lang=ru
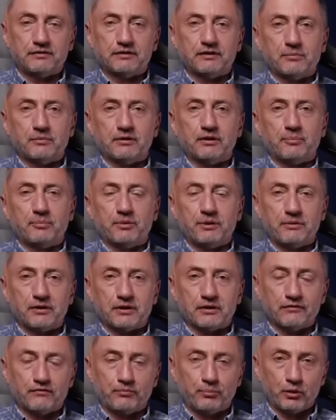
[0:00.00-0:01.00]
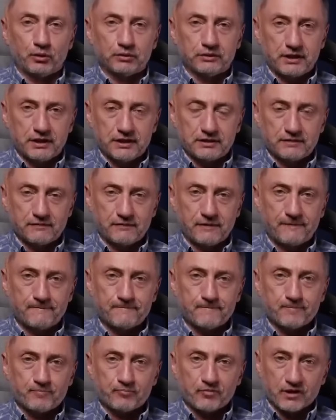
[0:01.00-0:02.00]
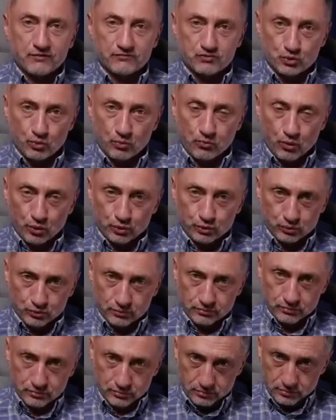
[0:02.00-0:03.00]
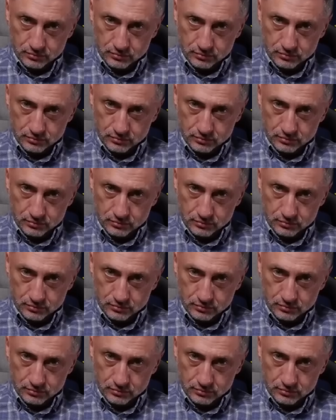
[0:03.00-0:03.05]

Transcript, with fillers: Это было примерно в полтретьего, в субботу.